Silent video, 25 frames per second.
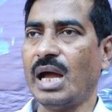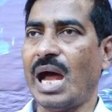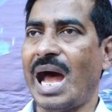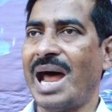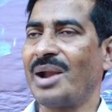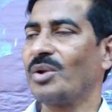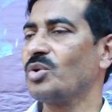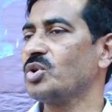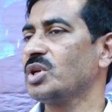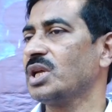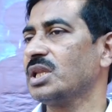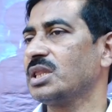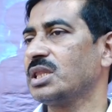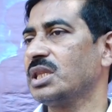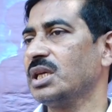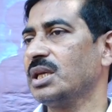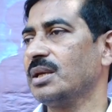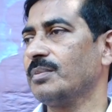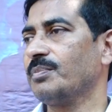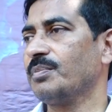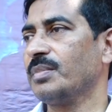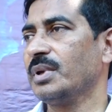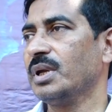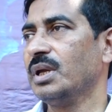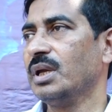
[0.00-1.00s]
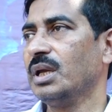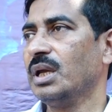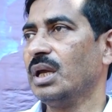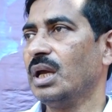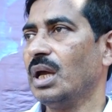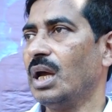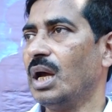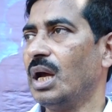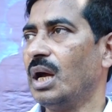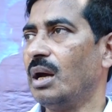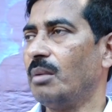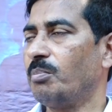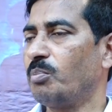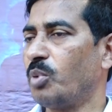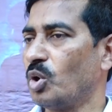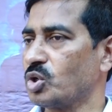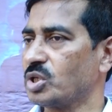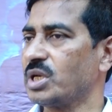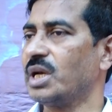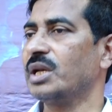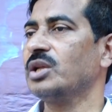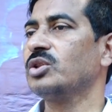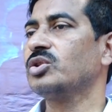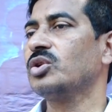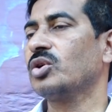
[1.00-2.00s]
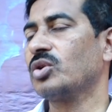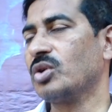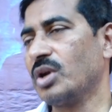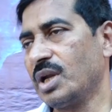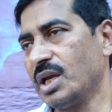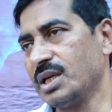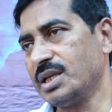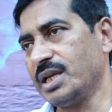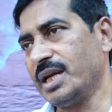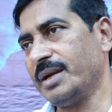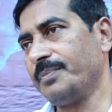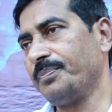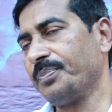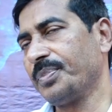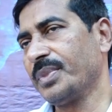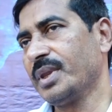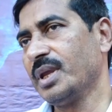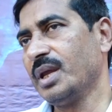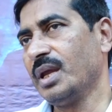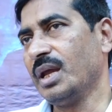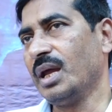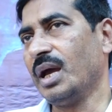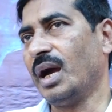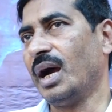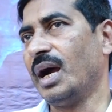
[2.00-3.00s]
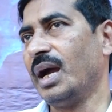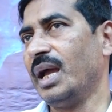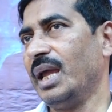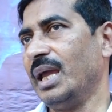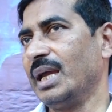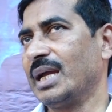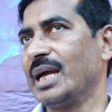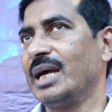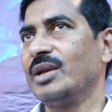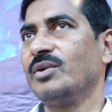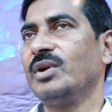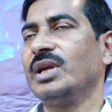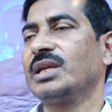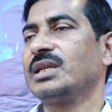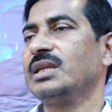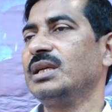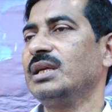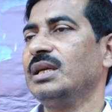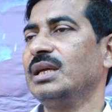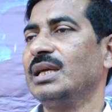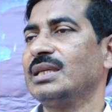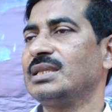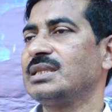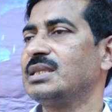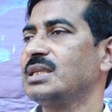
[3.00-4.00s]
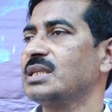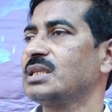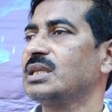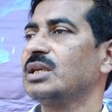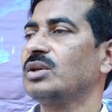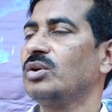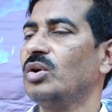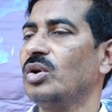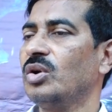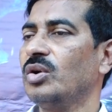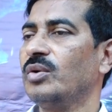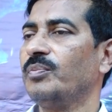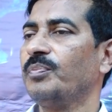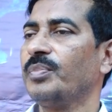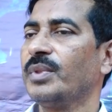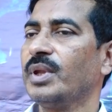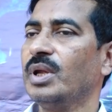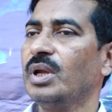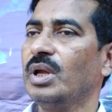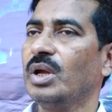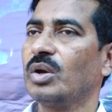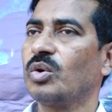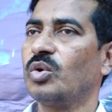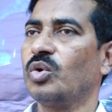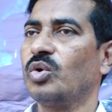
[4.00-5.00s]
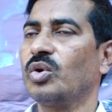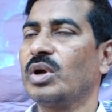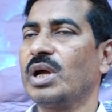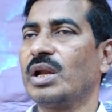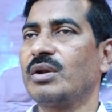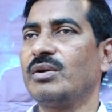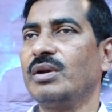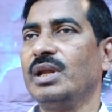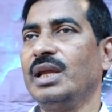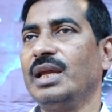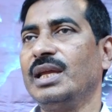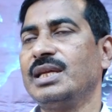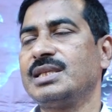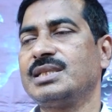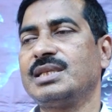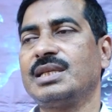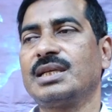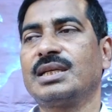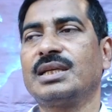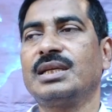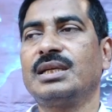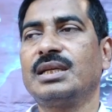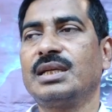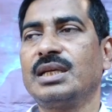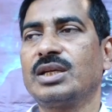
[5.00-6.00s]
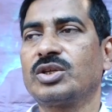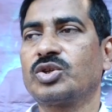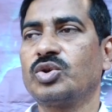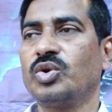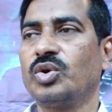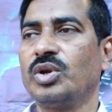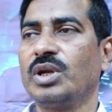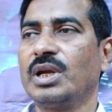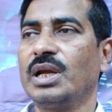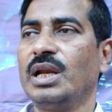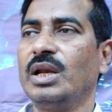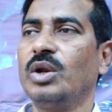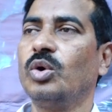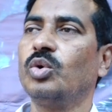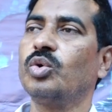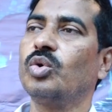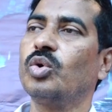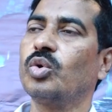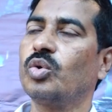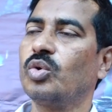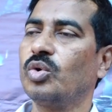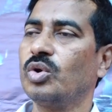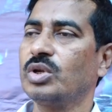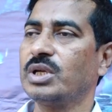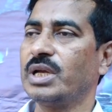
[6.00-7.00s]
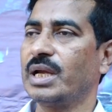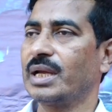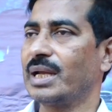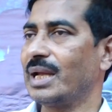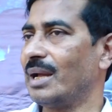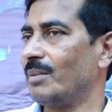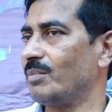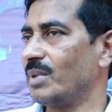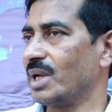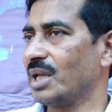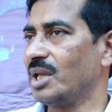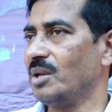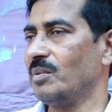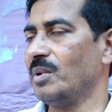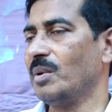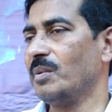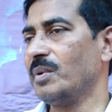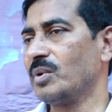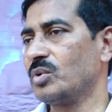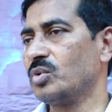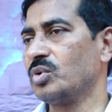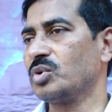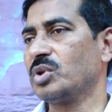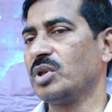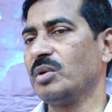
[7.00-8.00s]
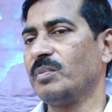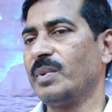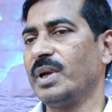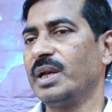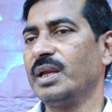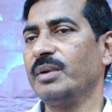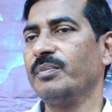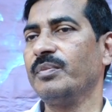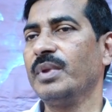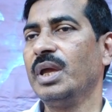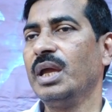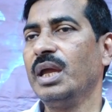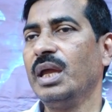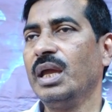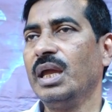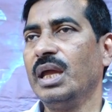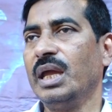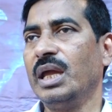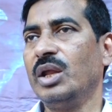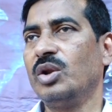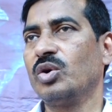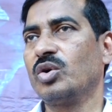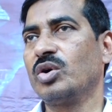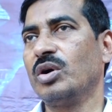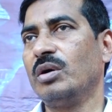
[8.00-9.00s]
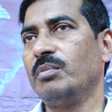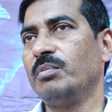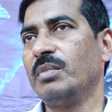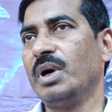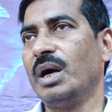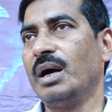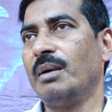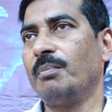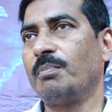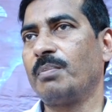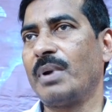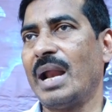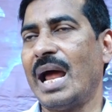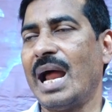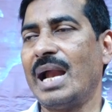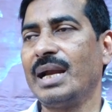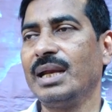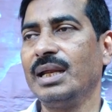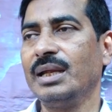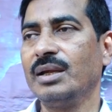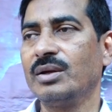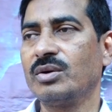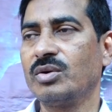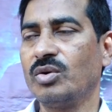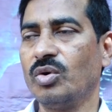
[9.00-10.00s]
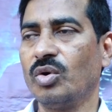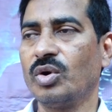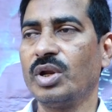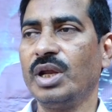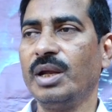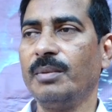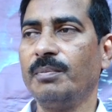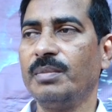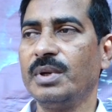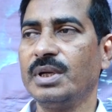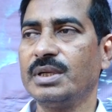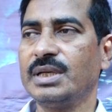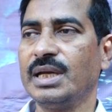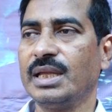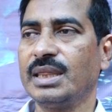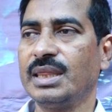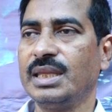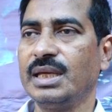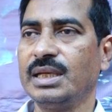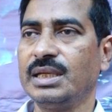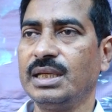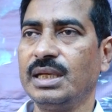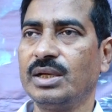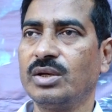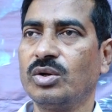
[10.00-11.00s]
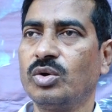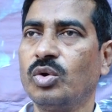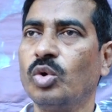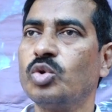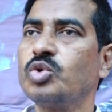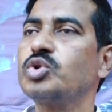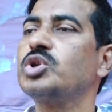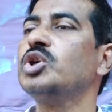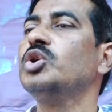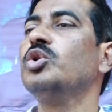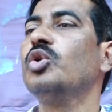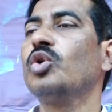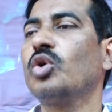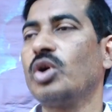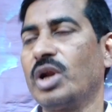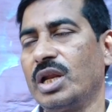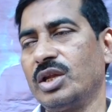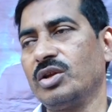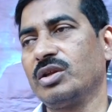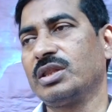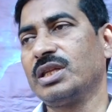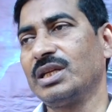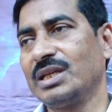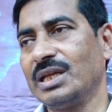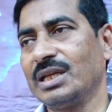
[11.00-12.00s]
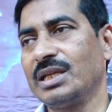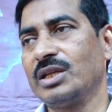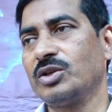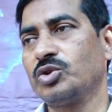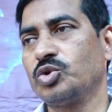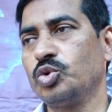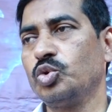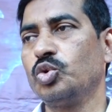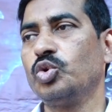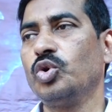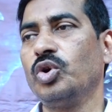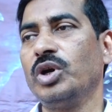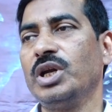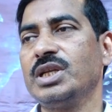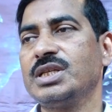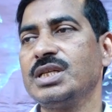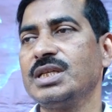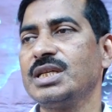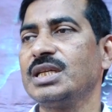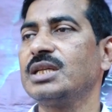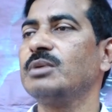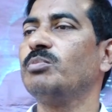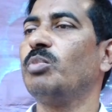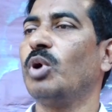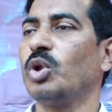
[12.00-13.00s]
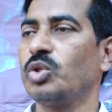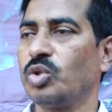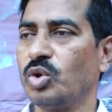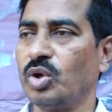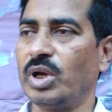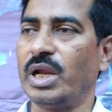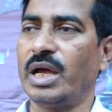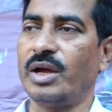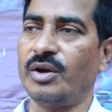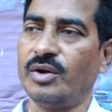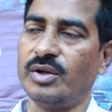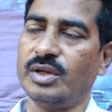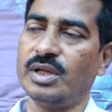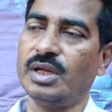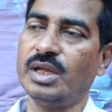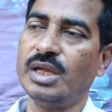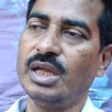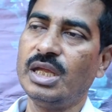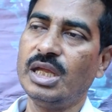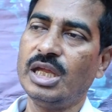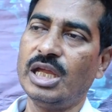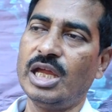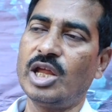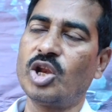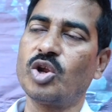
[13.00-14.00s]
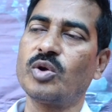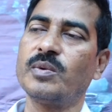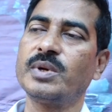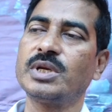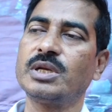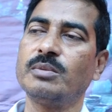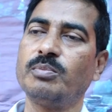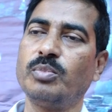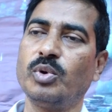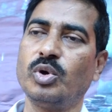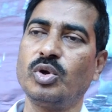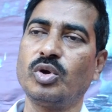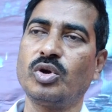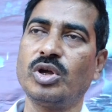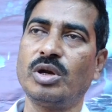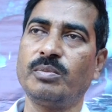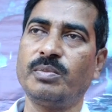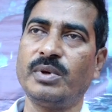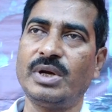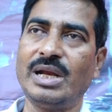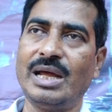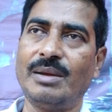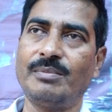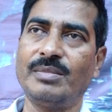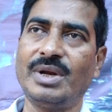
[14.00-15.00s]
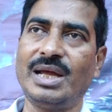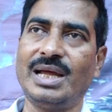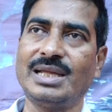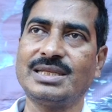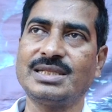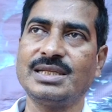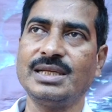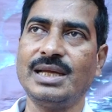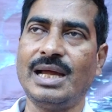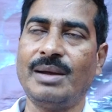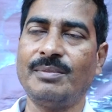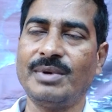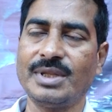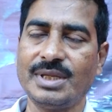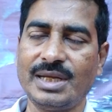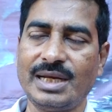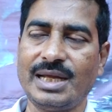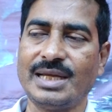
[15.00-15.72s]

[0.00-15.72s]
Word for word: আরও যাতে প্রসারিত করা যায় এখানেও একটি স্টেশন হলো কোনো কারণে এই স্টেশনটা সরে গেলে অন্য কোনো জায়গায় আমরা কিভাবে করতে পারি এরকম প্ল্যানিং করে যাতে এটি কন্টিনিউ করা যাতে যাতে শুরু হয়েছে যেটি বন্ধ না হয় এরকম একটি পরিকল্পনা আমরা আছে আমাদের